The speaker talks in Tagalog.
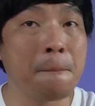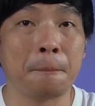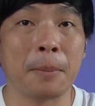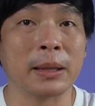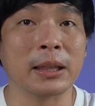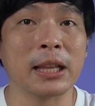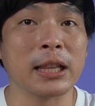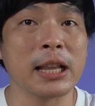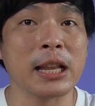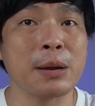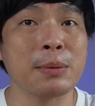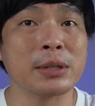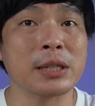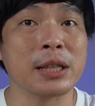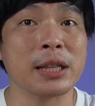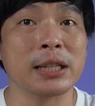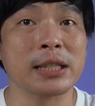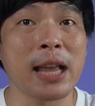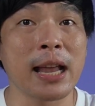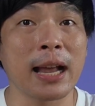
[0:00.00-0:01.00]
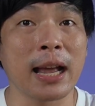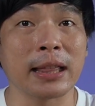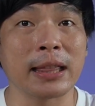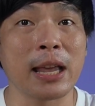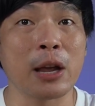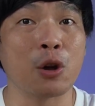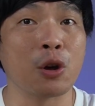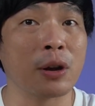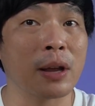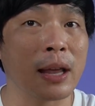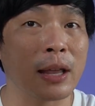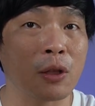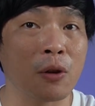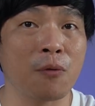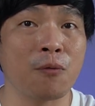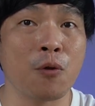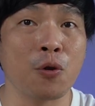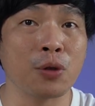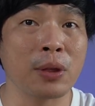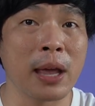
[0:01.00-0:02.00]
Pagdating naman sa design category, ito
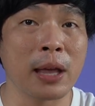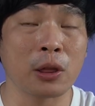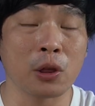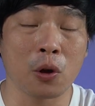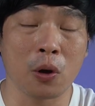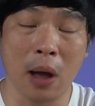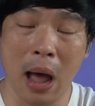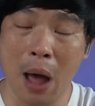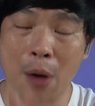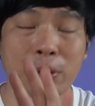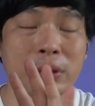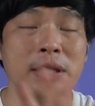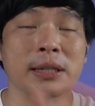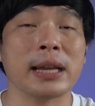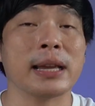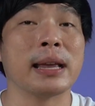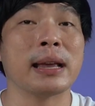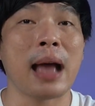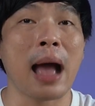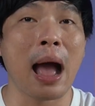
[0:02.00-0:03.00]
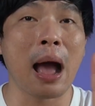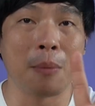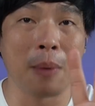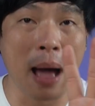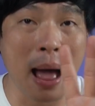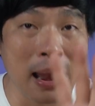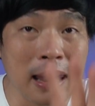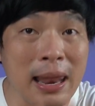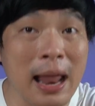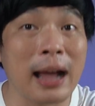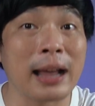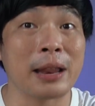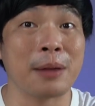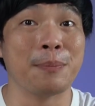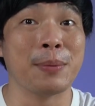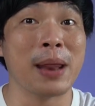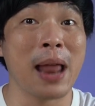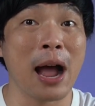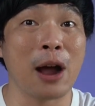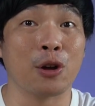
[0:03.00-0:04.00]
phone neto, I would say ang laki na
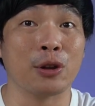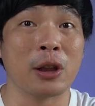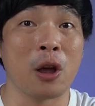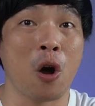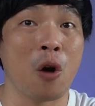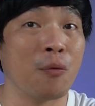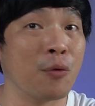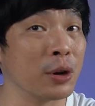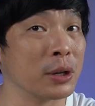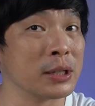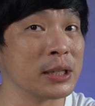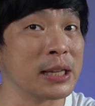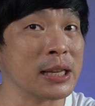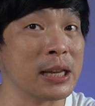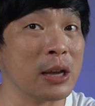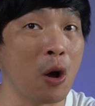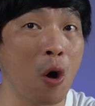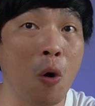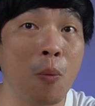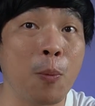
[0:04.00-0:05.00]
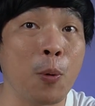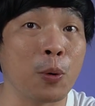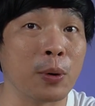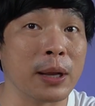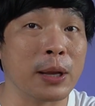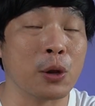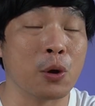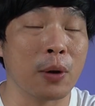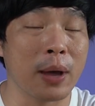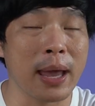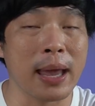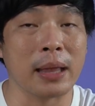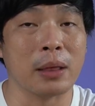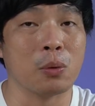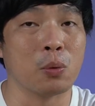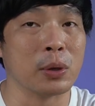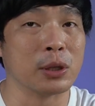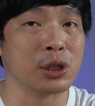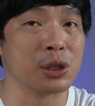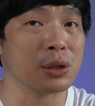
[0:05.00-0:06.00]
binago niya over si Oppo Reno
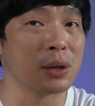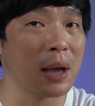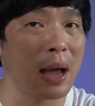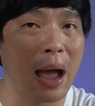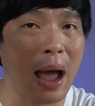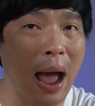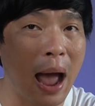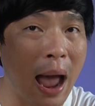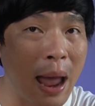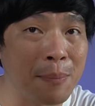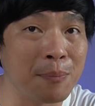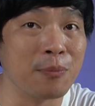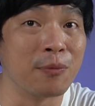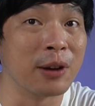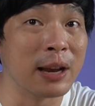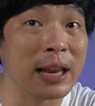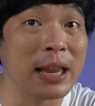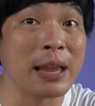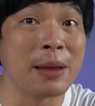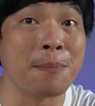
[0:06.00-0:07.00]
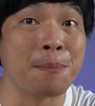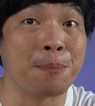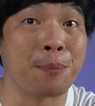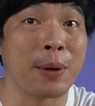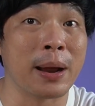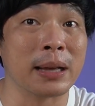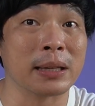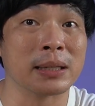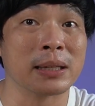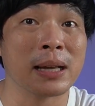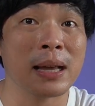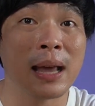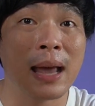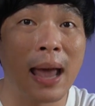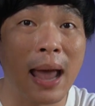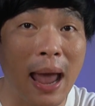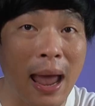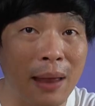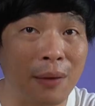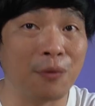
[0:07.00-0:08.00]
8 which I'm really impressed
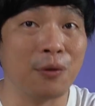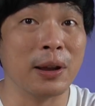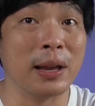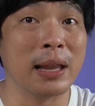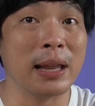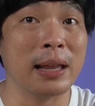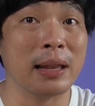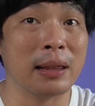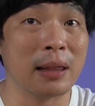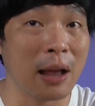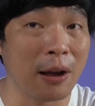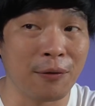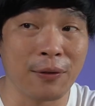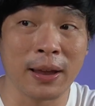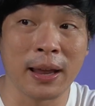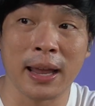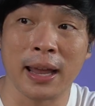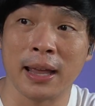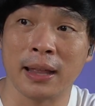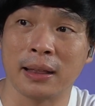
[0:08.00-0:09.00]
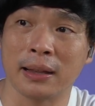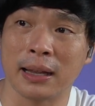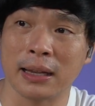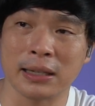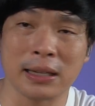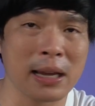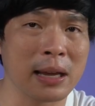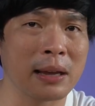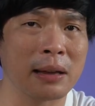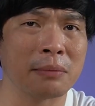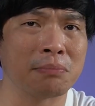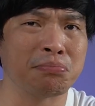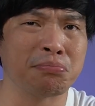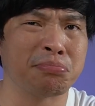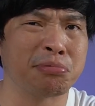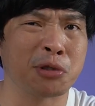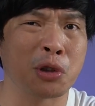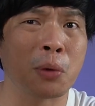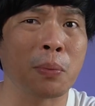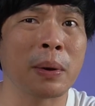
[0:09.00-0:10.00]
and really loving it kasi
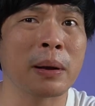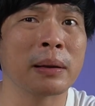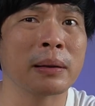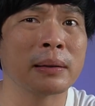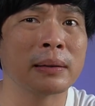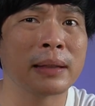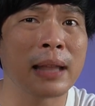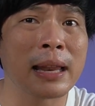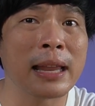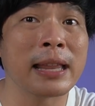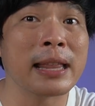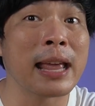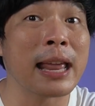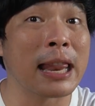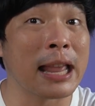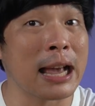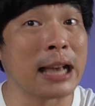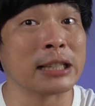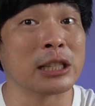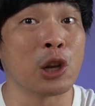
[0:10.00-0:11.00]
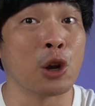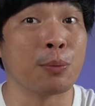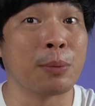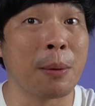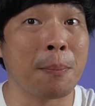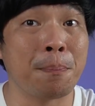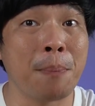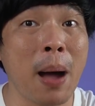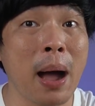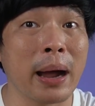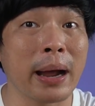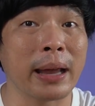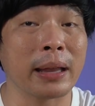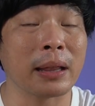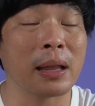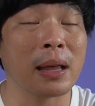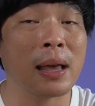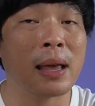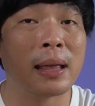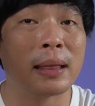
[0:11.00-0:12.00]
sobrang dali na ilagay sa loob ng
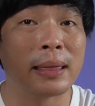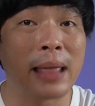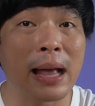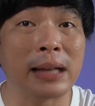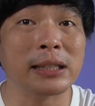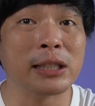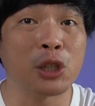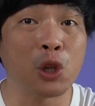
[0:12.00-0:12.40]
pocket dahil sa